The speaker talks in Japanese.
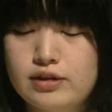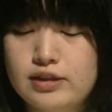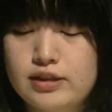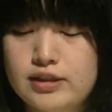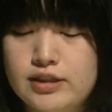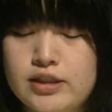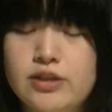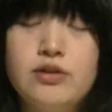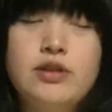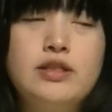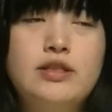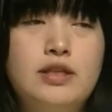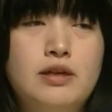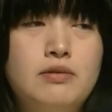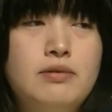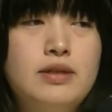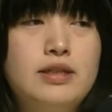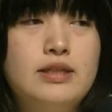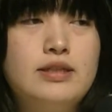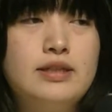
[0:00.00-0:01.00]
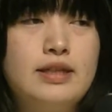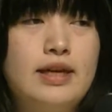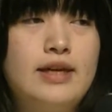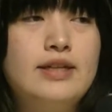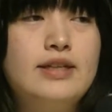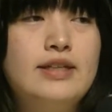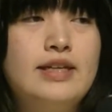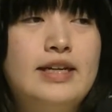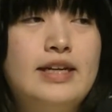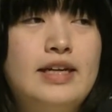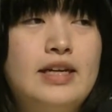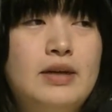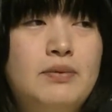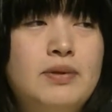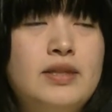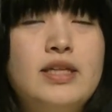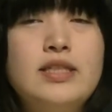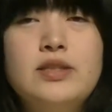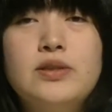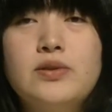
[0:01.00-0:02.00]
しおりちゃんはですね、
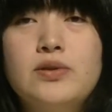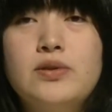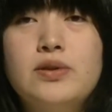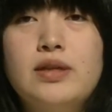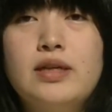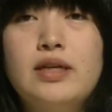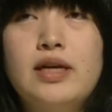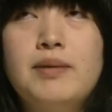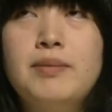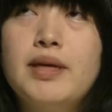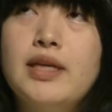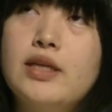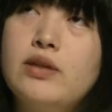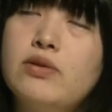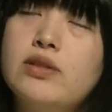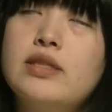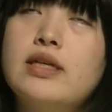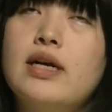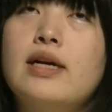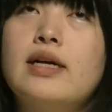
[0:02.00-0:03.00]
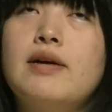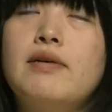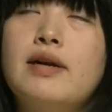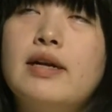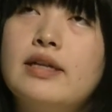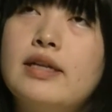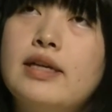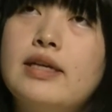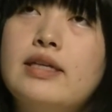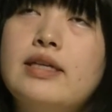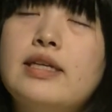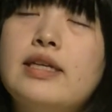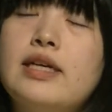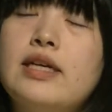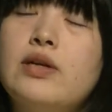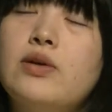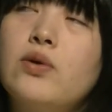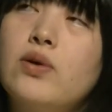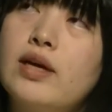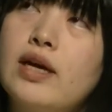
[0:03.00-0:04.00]
私とあまり年が変わらない
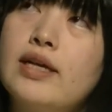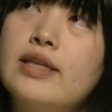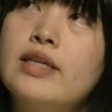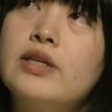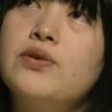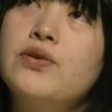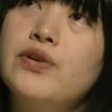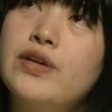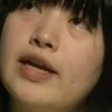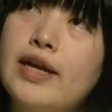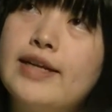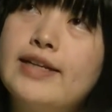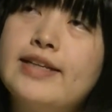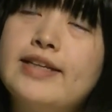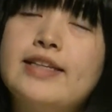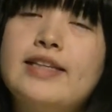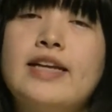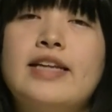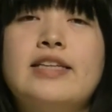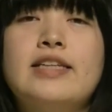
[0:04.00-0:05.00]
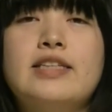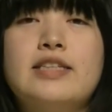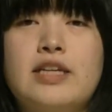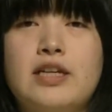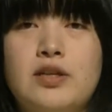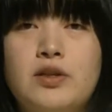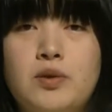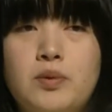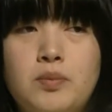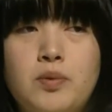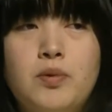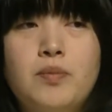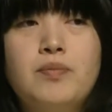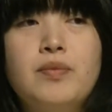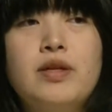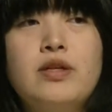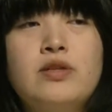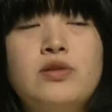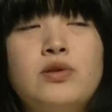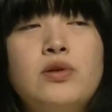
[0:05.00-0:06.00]
1個か2個ぐらいなんですけれども、
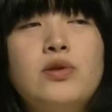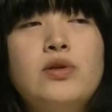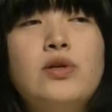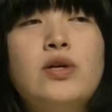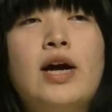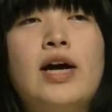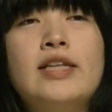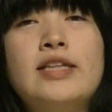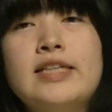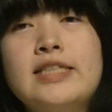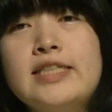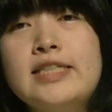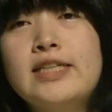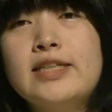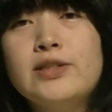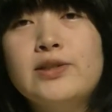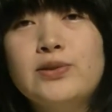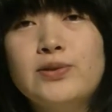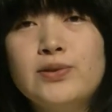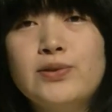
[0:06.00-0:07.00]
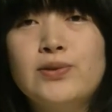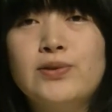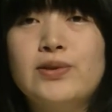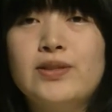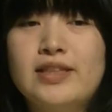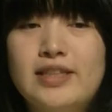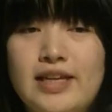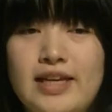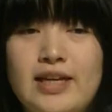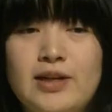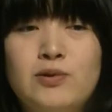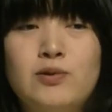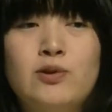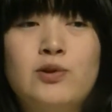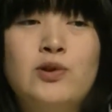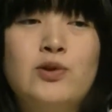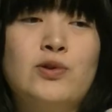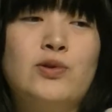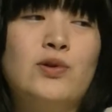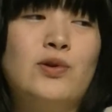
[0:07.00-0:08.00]
すごく話しやすくって、こ
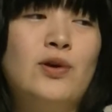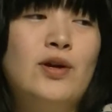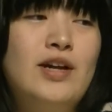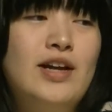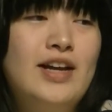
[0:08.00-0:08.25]
れちょっと